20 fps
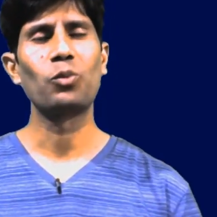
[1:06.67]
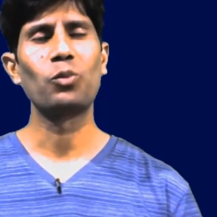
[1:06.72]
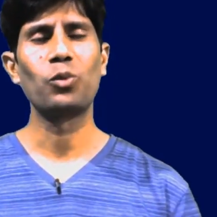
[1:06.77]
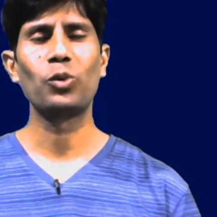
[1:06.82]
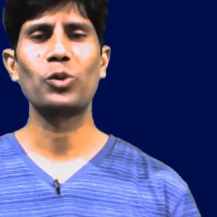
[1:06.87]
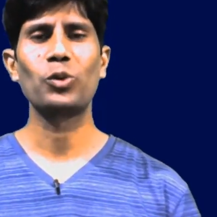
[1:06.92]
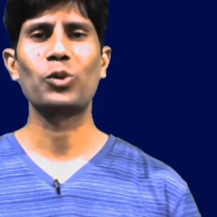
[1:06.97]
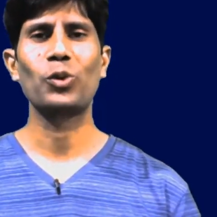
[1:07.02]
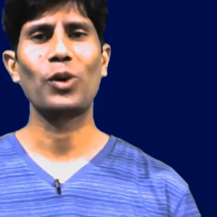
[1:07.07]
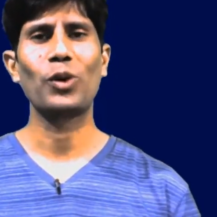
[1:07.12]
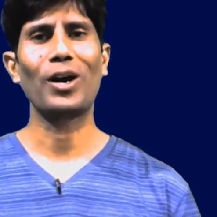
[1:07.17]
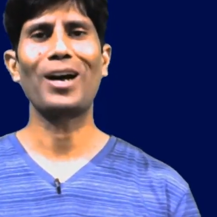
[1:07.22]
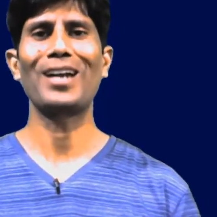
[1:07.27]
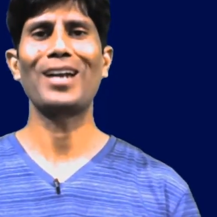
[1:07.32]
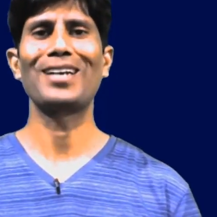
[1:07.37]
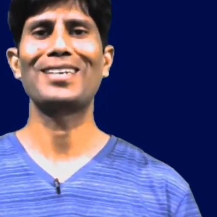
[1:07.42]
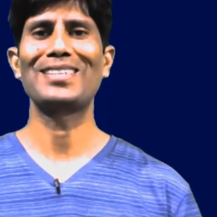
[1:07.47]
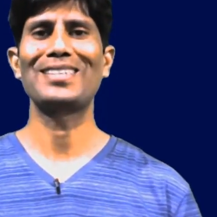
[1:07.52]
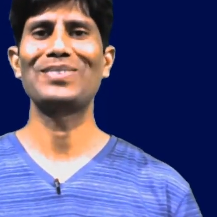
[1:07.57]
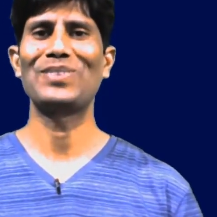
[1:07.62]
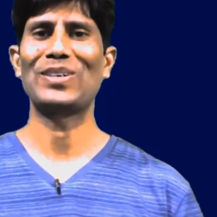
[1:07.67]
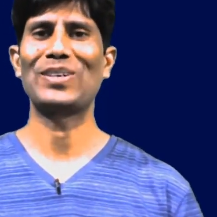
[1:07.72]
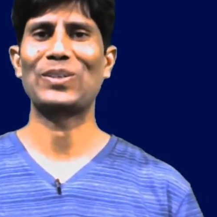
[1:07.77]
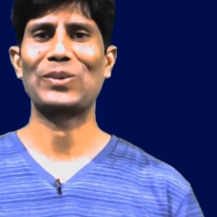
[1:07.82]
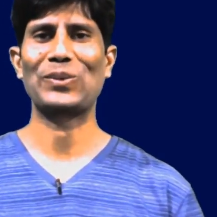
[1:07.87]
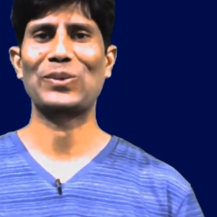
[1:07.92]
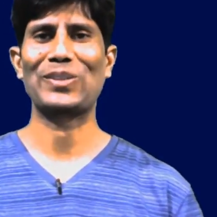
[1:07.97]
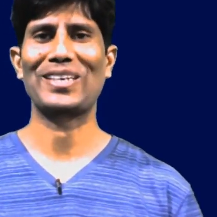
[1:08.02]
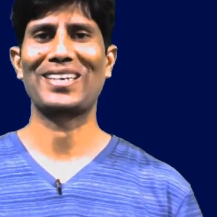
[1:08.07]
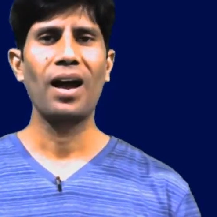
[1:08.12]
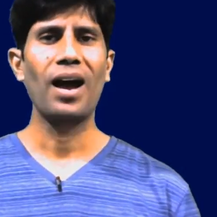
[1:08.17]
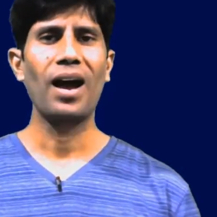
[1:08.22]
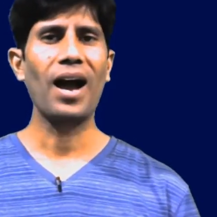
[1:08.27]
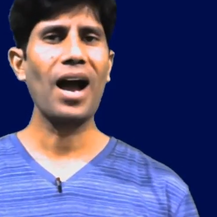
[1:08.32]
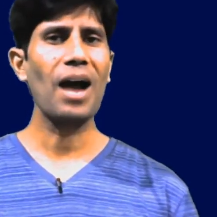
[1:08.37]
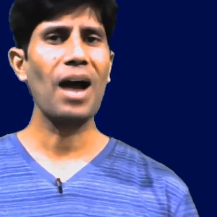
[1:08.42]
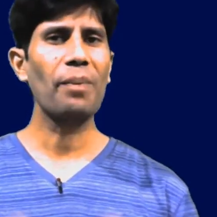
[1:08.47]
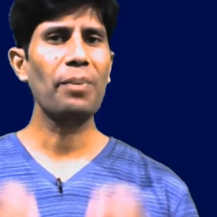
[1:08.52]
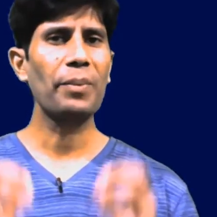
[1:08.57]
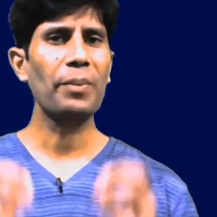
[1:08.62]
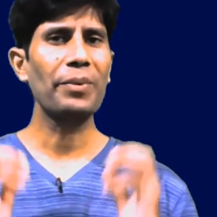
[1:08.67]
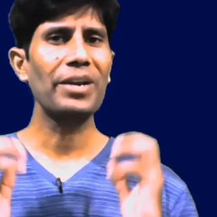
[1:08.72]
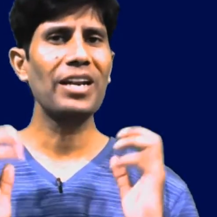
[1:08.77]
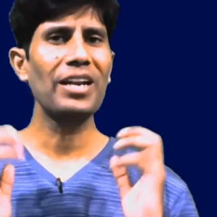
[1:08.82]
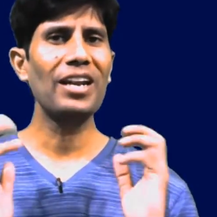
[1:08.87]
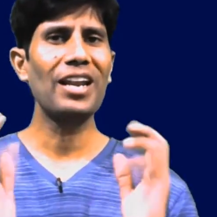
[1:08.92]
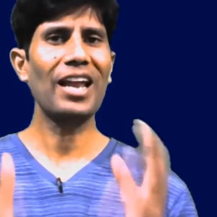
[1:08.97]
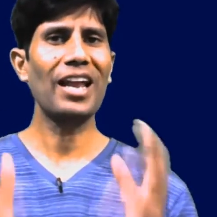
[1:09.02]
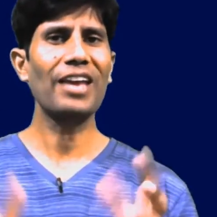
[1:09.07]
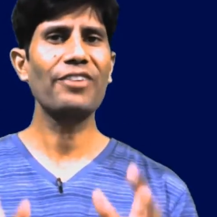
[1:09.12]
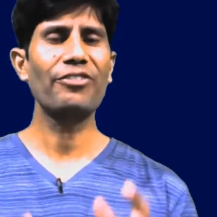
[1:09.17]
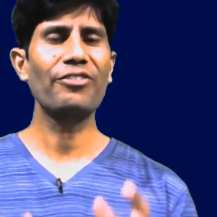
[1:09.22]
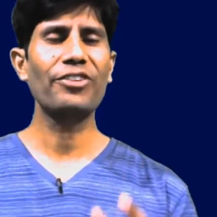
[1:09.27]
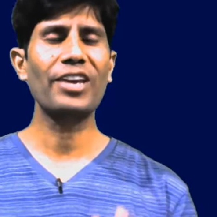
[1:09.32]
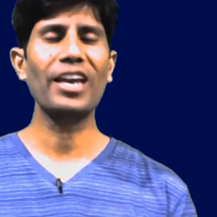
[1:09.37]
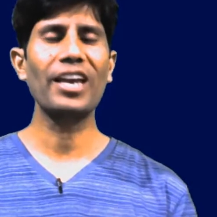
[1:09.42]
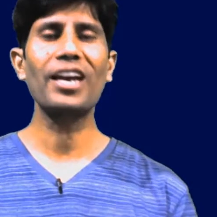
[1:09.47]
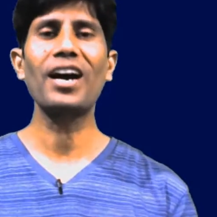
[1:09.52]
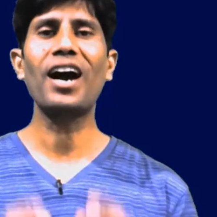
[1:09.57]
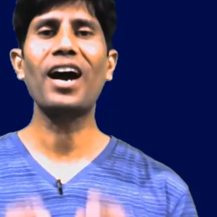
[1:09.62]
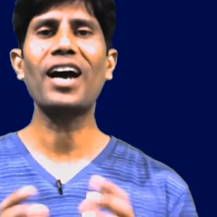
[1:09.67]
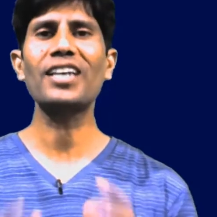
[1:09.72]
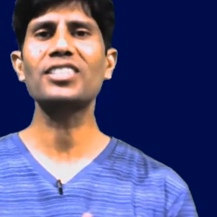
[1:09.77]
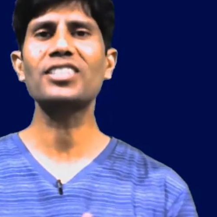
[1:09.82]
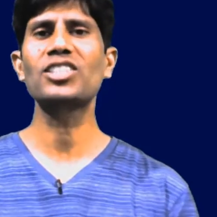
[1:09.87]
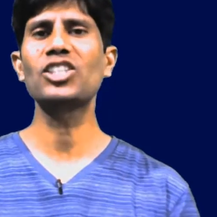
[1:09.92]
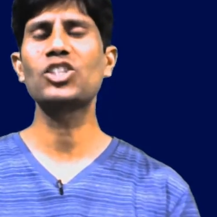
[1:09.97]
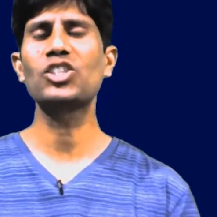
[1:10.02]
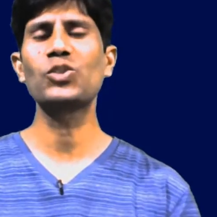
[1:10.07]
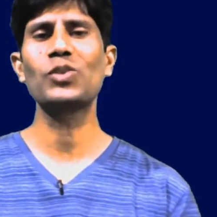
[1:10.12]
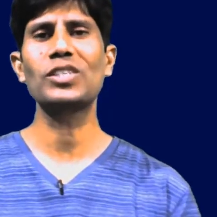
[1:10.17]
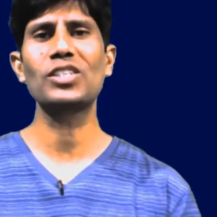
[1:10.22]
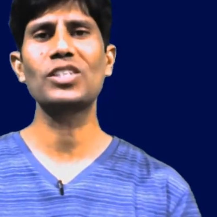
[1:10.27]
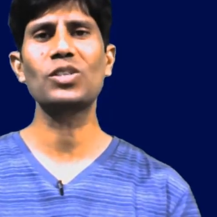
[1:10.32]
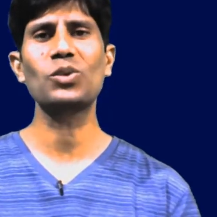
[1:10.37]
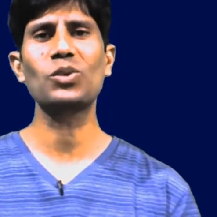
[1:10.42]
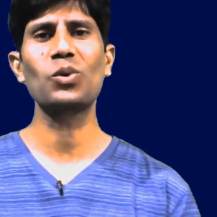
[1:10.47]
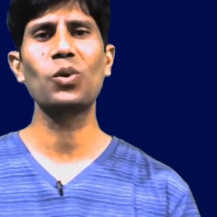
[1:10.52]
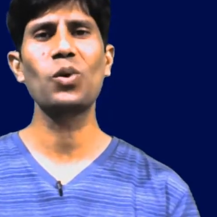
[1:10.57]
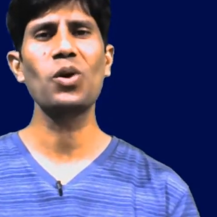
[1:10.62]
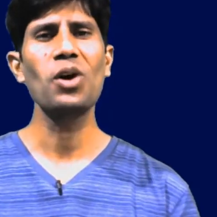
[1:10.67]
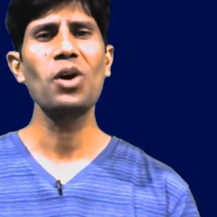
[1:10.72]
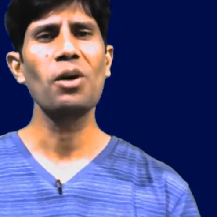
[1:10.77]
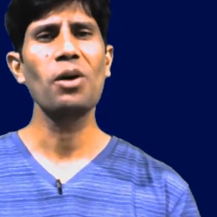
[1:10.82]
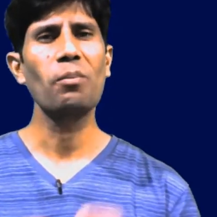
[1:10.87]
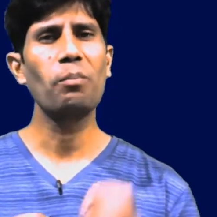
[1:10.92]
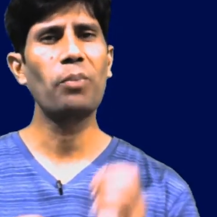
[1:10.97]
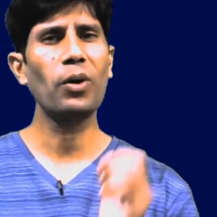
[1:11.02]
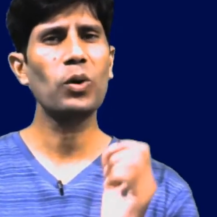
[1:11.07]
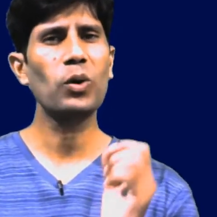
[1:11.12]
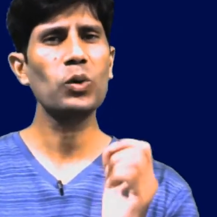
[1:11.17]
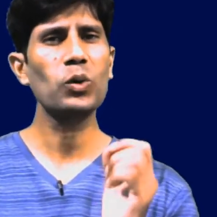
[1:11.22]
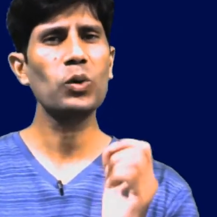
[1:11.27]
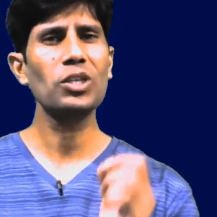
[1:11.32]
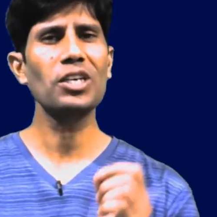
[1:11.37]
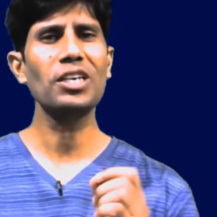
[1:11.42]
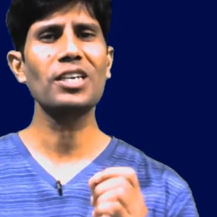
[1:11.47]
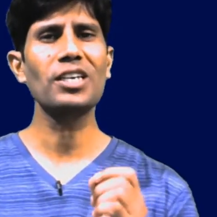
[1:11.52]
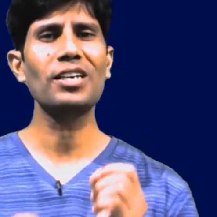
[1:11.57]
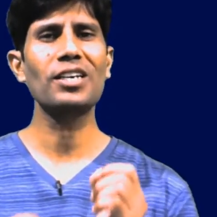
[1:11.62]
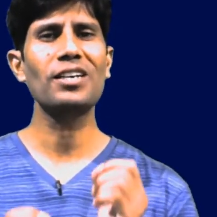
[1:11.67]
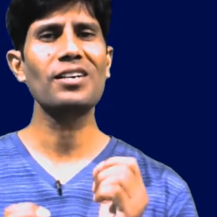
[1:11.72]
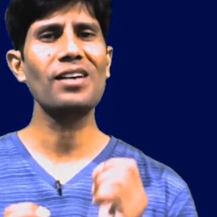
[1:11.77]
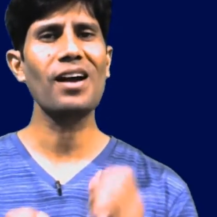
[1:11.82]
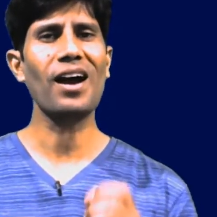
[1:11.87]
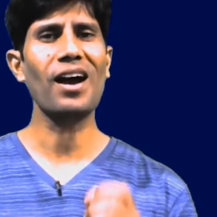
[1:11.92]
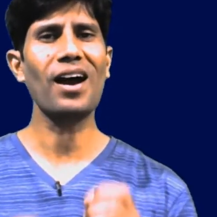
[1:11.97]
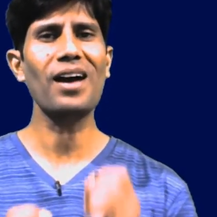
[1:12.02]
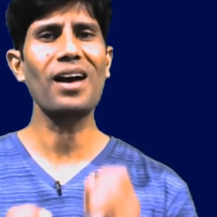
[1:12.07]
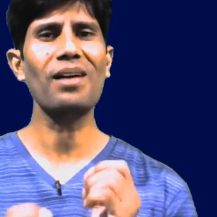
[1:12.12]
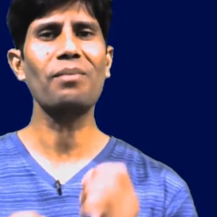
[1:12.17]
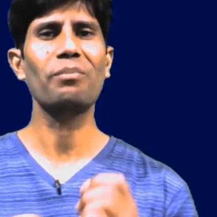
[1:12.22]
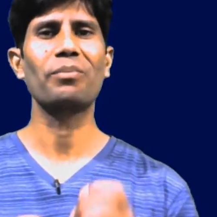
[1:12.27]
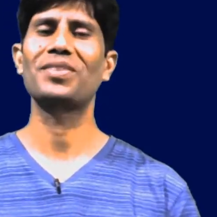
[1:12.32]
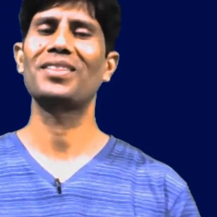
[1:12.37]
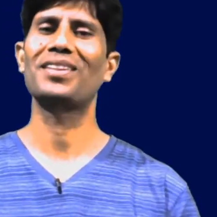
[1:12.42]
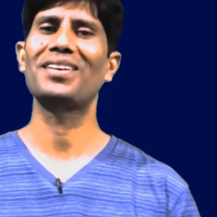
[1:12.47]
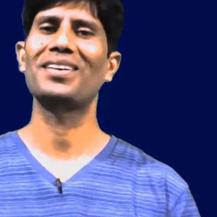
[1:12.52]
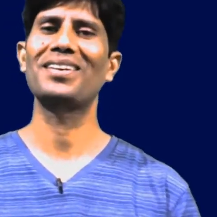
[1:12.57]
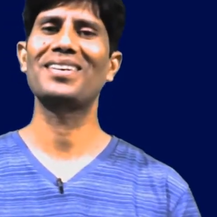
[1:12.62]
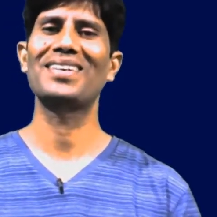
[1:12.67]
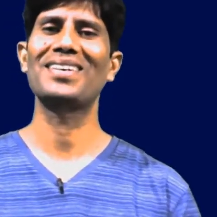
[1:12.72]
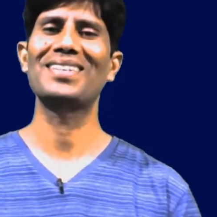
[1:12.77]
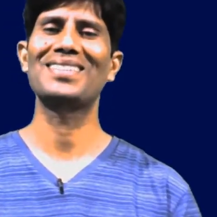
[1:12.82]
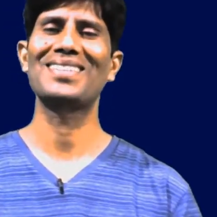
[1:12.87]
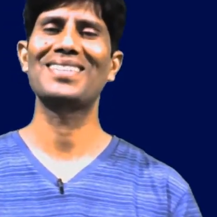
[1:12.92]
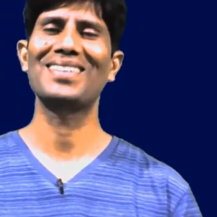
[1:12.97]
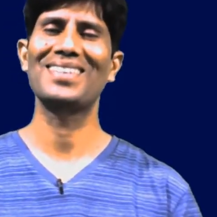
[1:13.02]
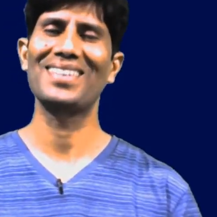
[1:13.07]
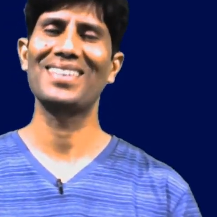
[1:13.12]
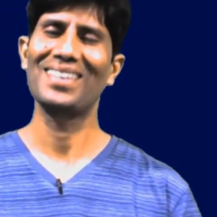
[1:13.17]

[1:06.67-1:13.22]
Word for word: वो तो अल्टीमेट होते हैं आप अपनी लाइफ के हर सिचुएशन को बहुत ही काम तरीके से